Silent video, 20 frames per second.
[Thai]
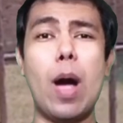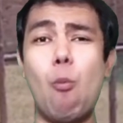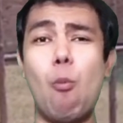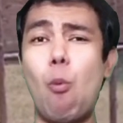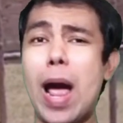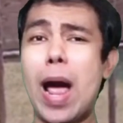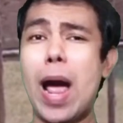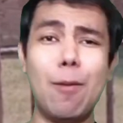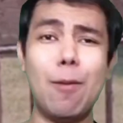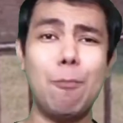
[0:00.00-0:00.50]
ม
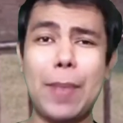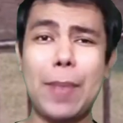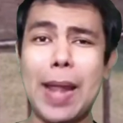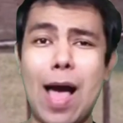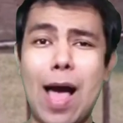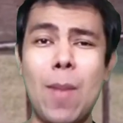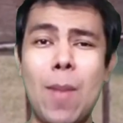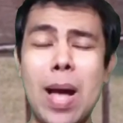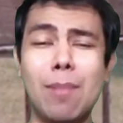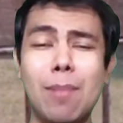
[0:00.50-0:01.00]
ว่างเป
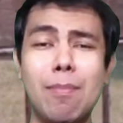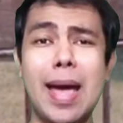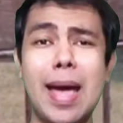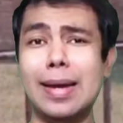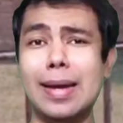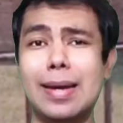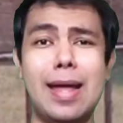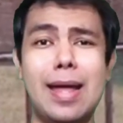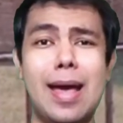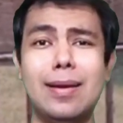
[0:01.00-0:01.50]
ล่ามากมา
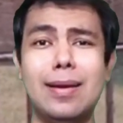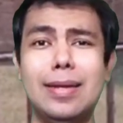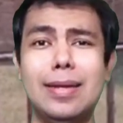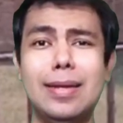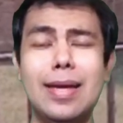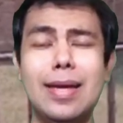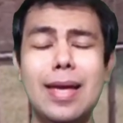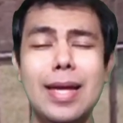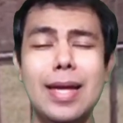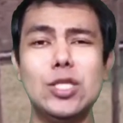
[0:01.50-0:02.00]
ยขนาด
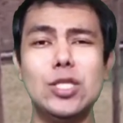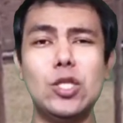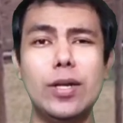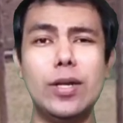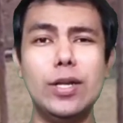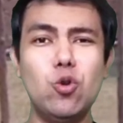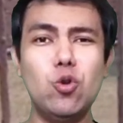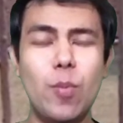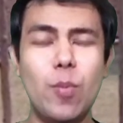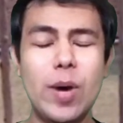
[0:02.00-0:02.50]
นี้ ตอน
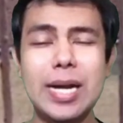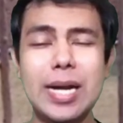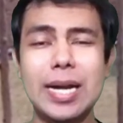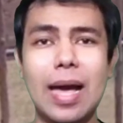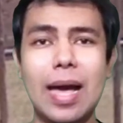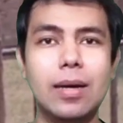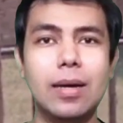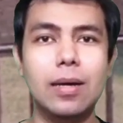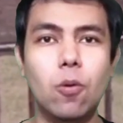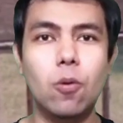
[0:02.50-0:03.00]
ที่ดูเบื้อง
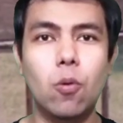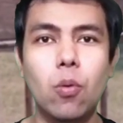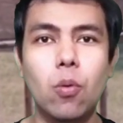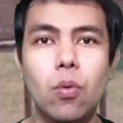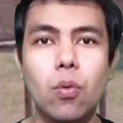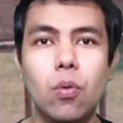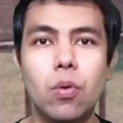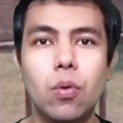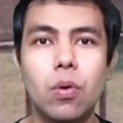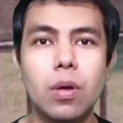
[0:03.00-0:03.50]
หลังอ่ะโห
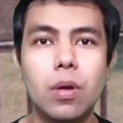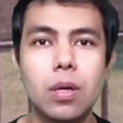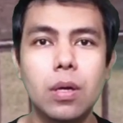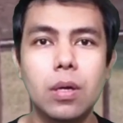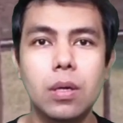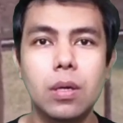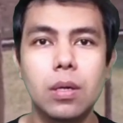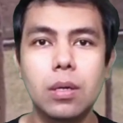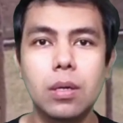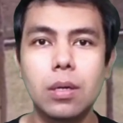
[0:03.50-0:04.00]

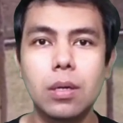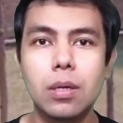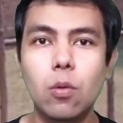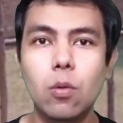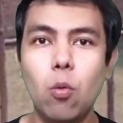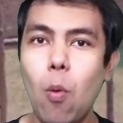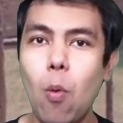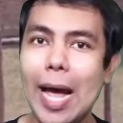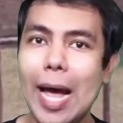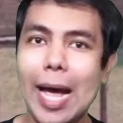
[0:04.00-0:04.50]

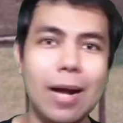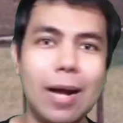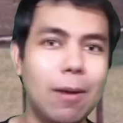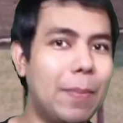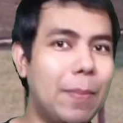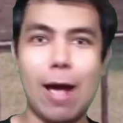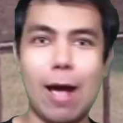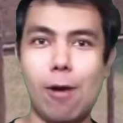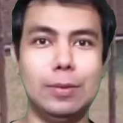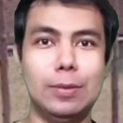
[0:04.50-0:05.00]
ว่าง
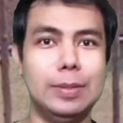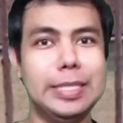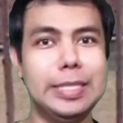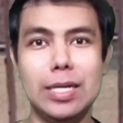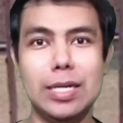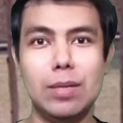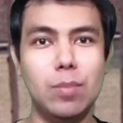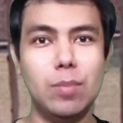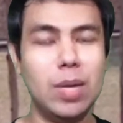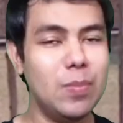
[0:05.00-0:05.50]
เปล่าจ
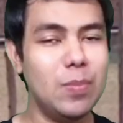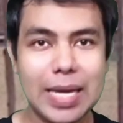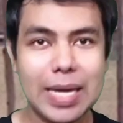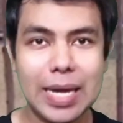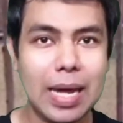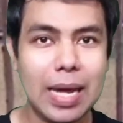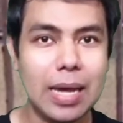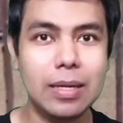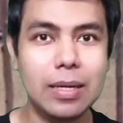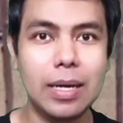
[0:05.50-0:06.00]
ริงๆ ไม่มี
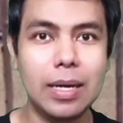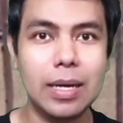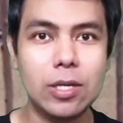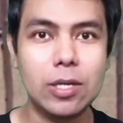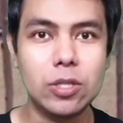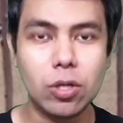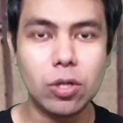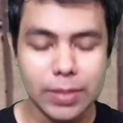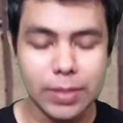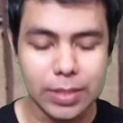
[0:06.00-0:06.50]
อะไรเลย
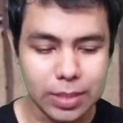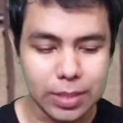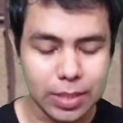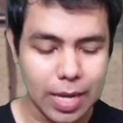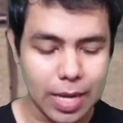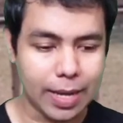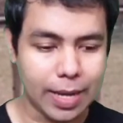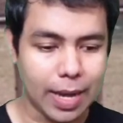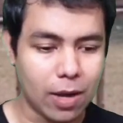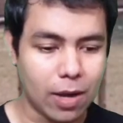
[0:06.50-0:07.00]
แล้วต้องจินต
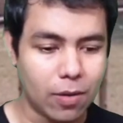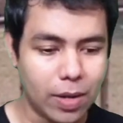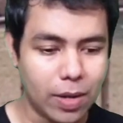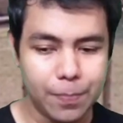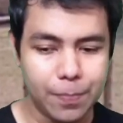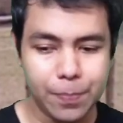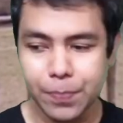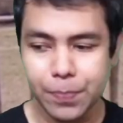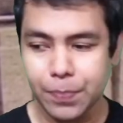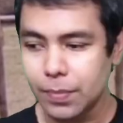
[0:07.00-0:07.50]
นาการว่า
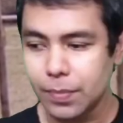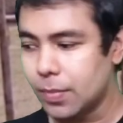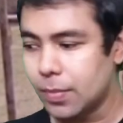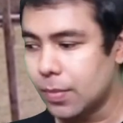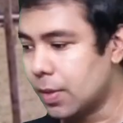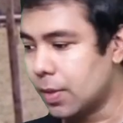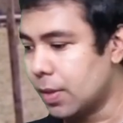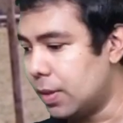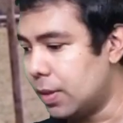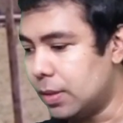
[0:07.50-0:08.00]

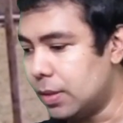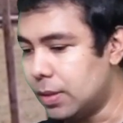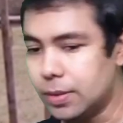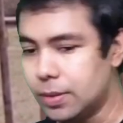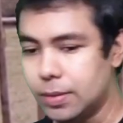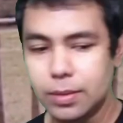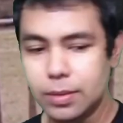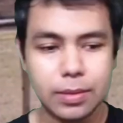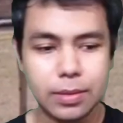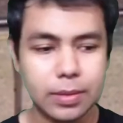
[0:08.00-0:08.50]
เออ
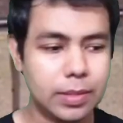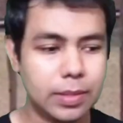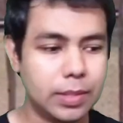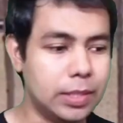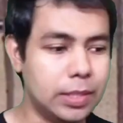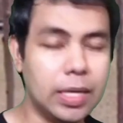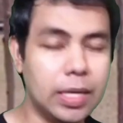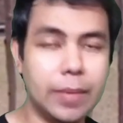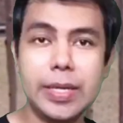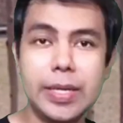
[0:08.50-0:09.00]

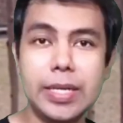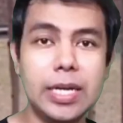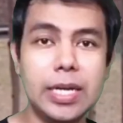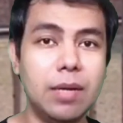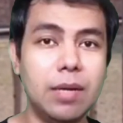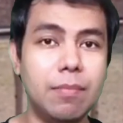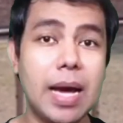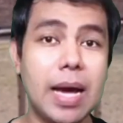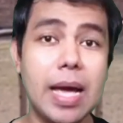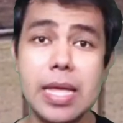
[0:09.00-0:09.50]
เสือมัน
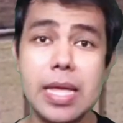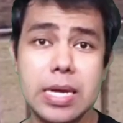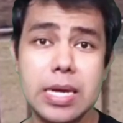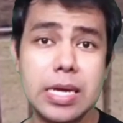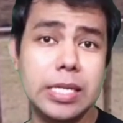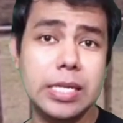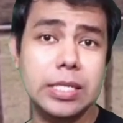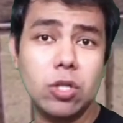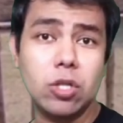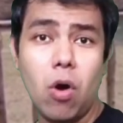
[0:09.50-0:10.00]
เดินมาอย่า
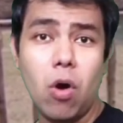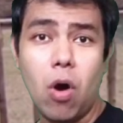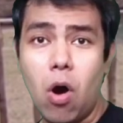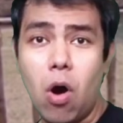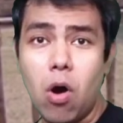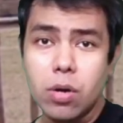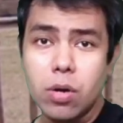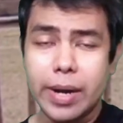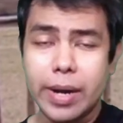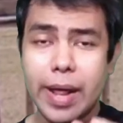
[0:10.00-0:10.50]
งนี้ต้องอ
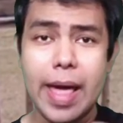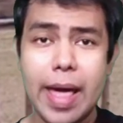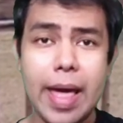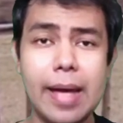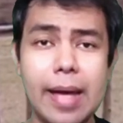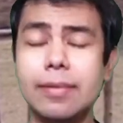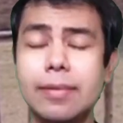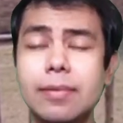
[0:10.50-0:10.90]
อกแรง